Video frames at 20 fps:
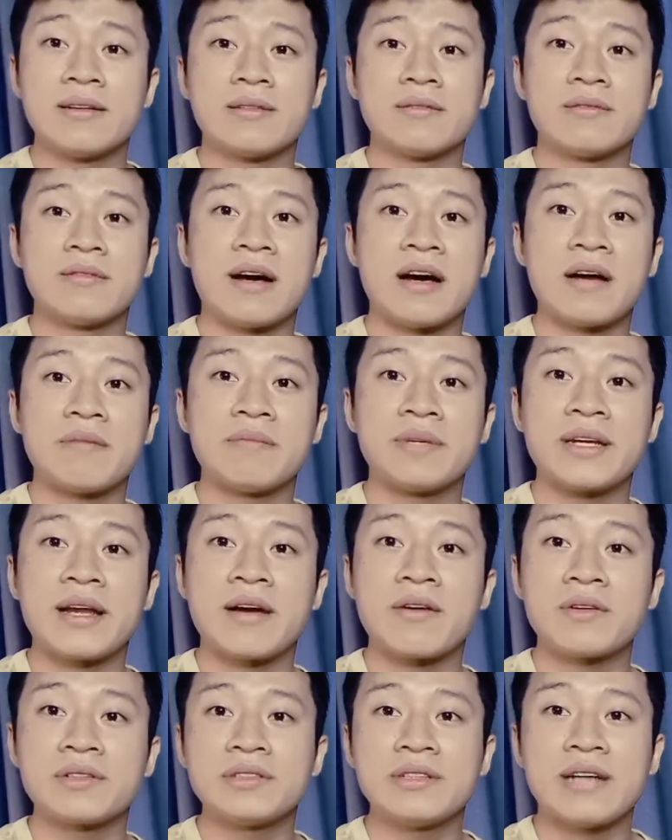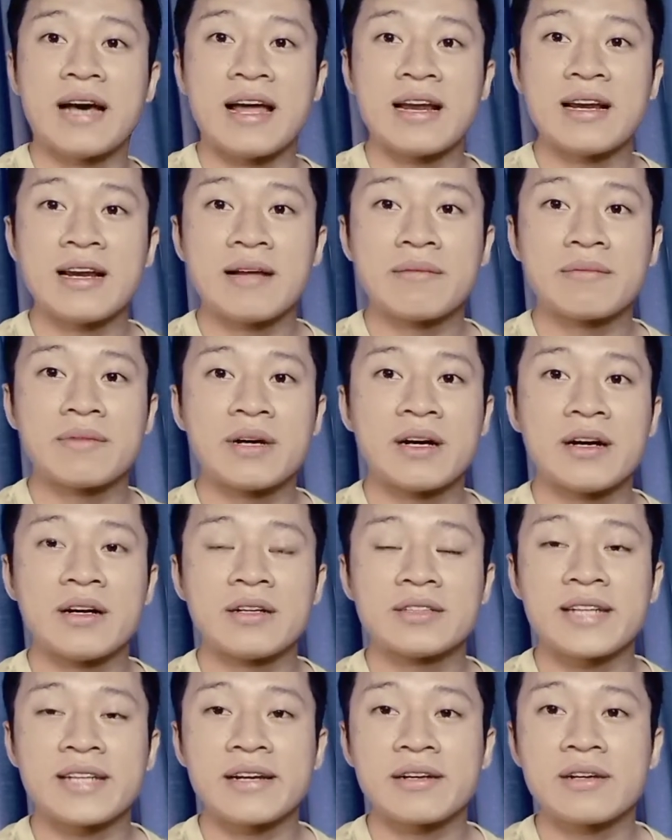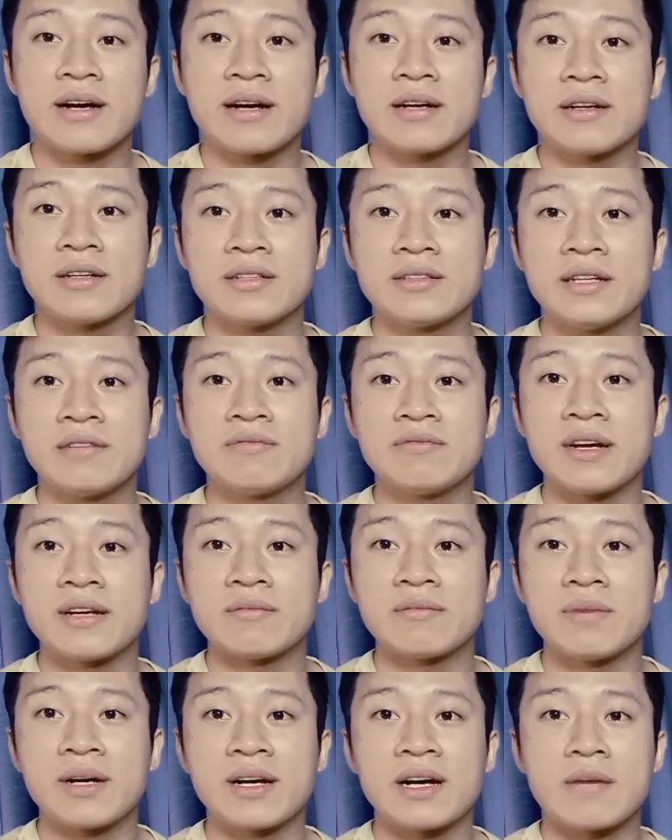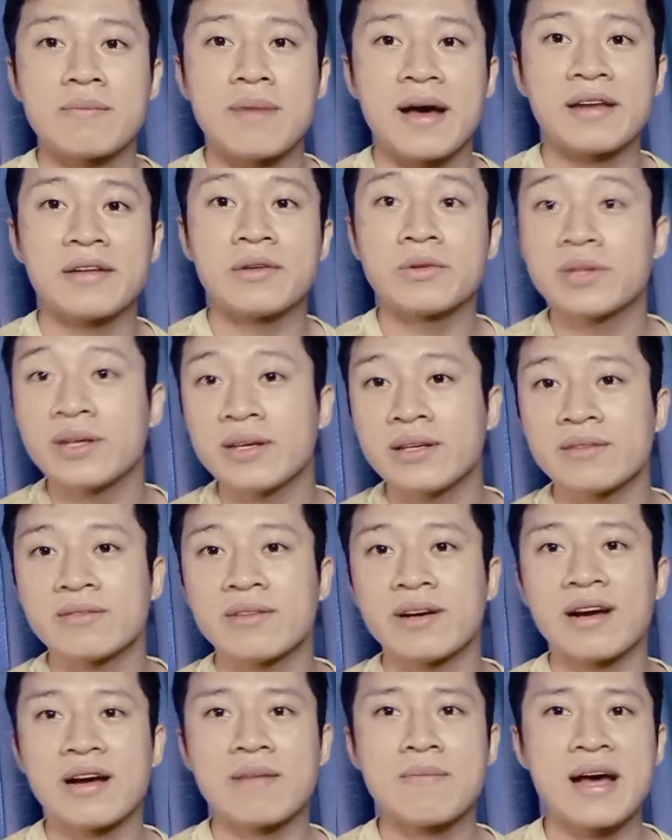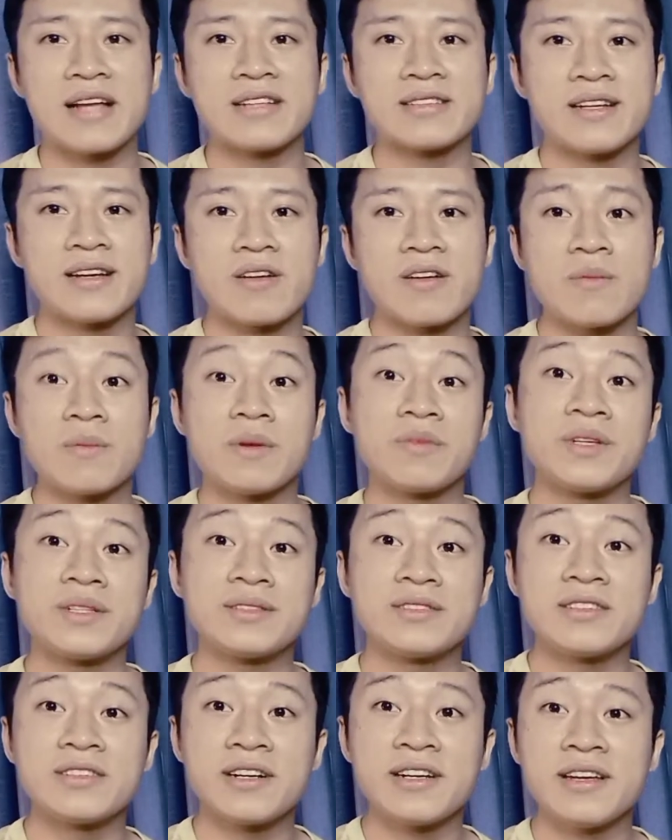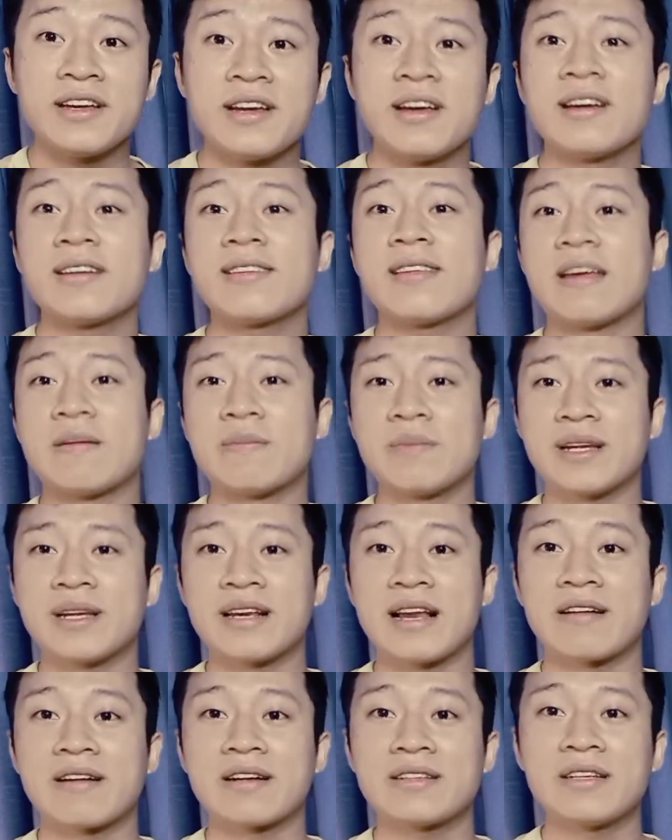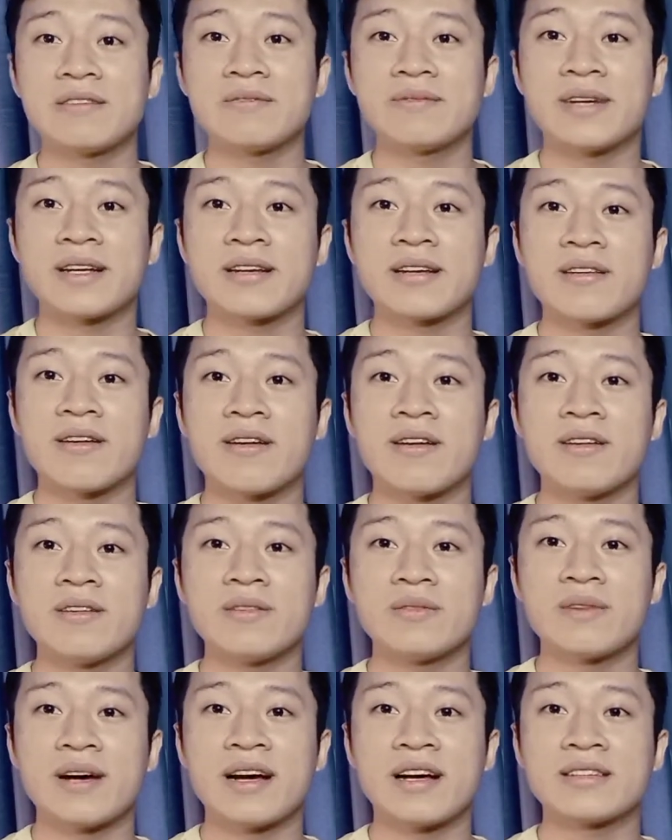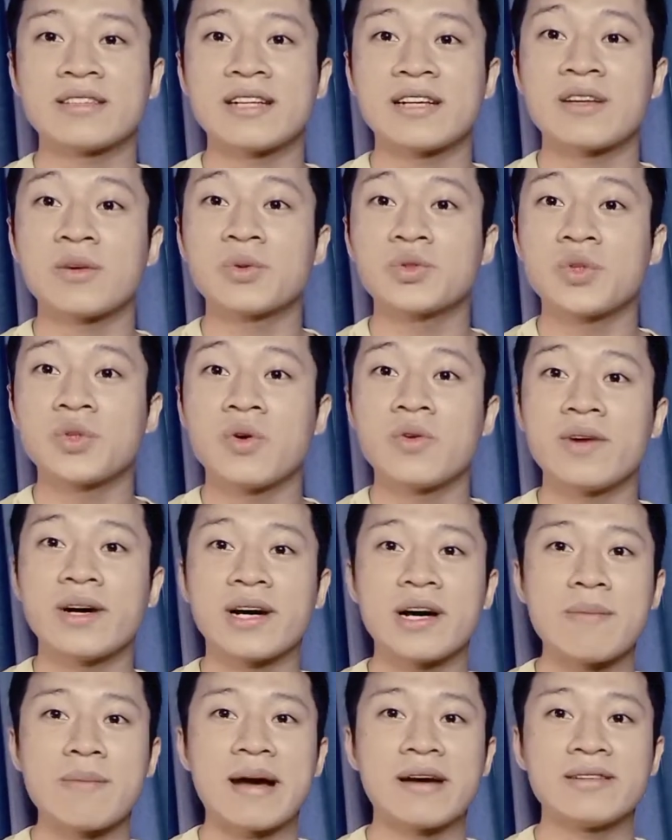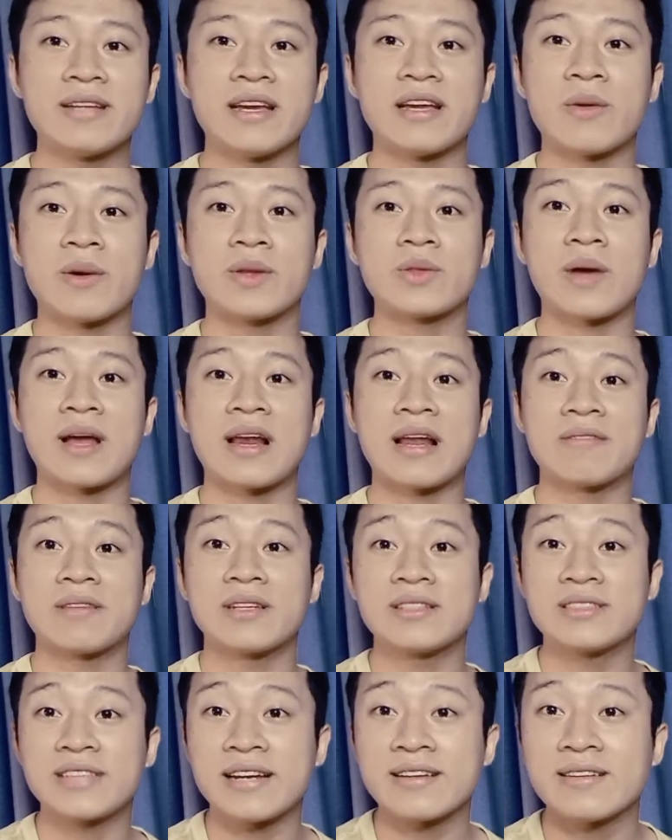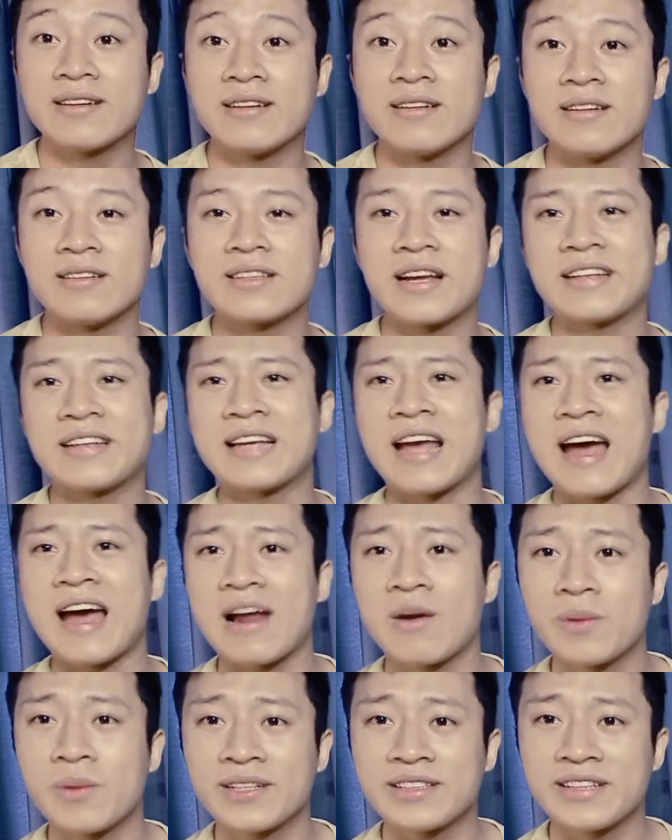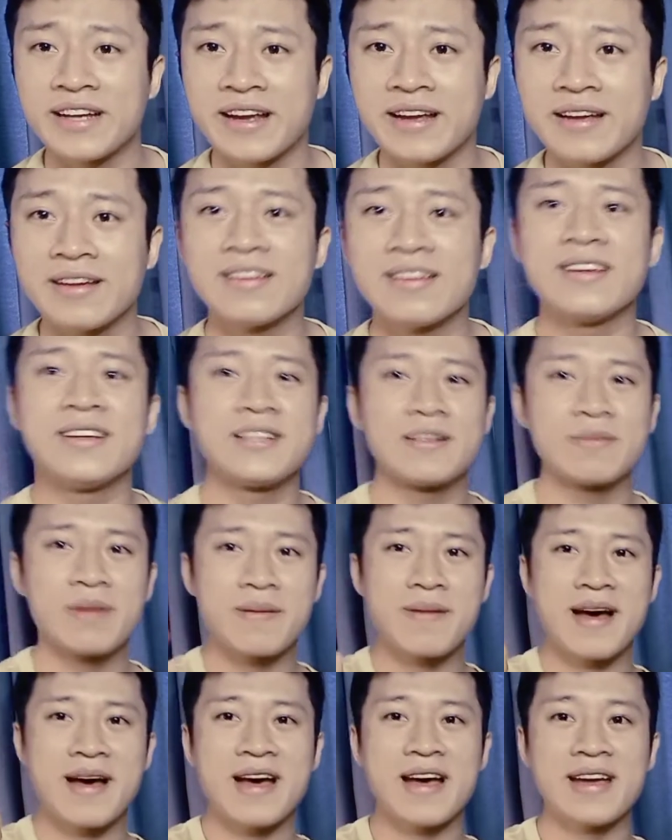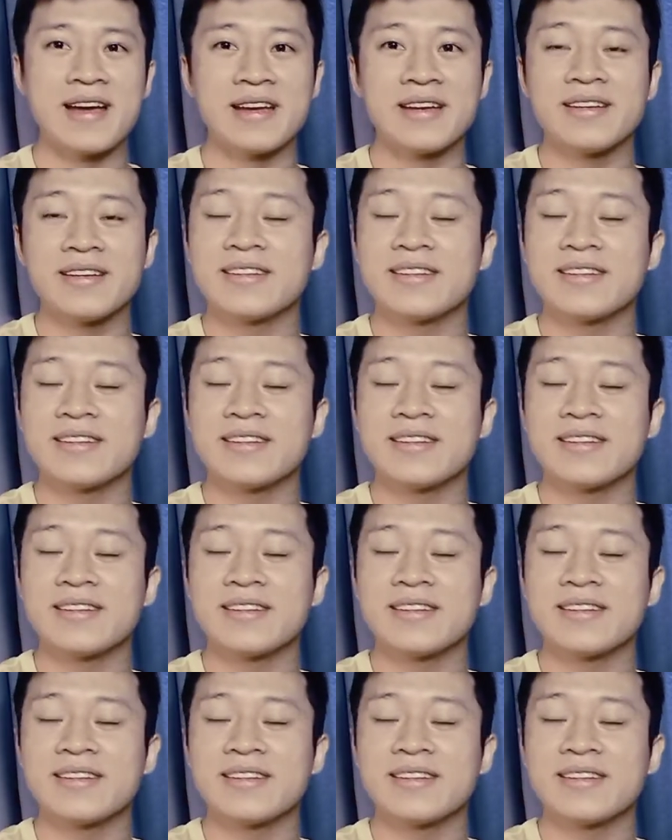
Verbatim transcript: và mình đang có dự án làm tranh các nhân vật mà các bạn yêu thích và các bạn sẽ comment phía dưới để mình làm các nhân vật đó và ra thông số và các bạn có thể hoàn toàn làm từ tranh ở tại nhà luôn nhé bye bye